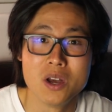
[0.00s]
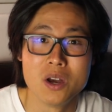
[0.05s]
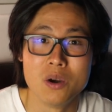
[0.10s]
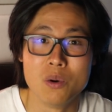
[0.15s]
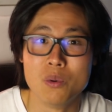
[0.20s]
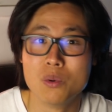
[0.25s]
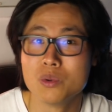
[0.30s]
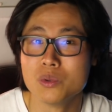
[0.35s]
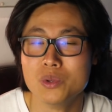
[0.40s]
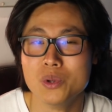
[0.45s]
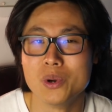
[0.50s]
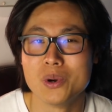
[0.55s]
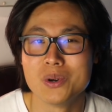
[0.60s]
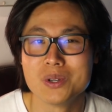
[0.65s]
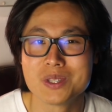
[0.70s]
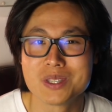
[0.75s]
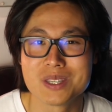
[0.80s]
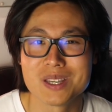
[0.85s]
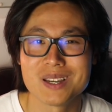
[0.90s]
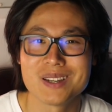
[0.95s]
on ne
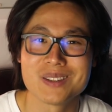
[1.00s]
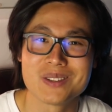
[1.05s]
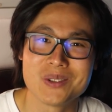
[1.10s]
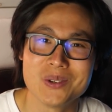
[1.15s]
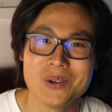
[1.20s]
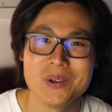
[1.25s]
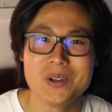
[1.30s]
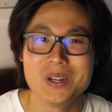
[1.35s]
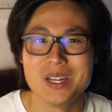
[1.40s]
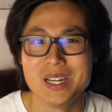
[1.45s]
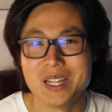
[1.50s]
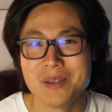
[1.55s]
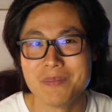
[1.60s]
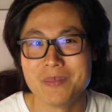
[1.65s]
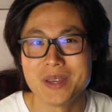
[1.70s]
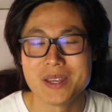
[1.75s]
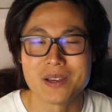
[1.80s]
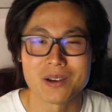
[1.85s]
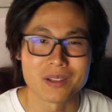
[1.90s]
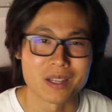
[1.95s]
retient que les
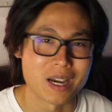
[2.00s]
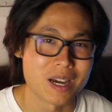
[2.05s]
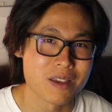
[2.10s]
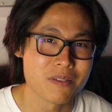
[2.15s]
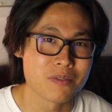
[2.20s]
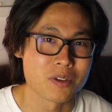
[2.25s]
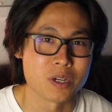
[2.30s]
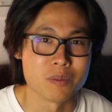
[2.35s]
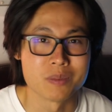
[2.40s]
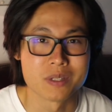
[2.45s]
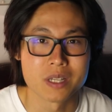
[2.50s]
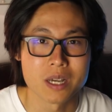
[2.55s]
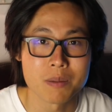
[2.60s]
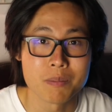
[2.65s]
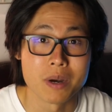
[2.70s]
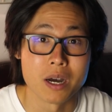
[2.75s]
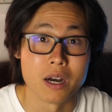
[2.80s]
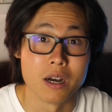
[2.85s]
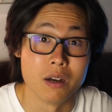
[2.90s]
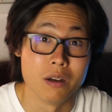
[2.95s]
meilleurs drives, comme ça,
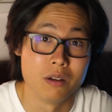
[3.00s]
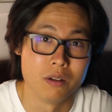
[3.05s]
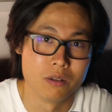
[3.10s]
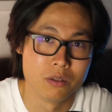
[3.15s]
bah,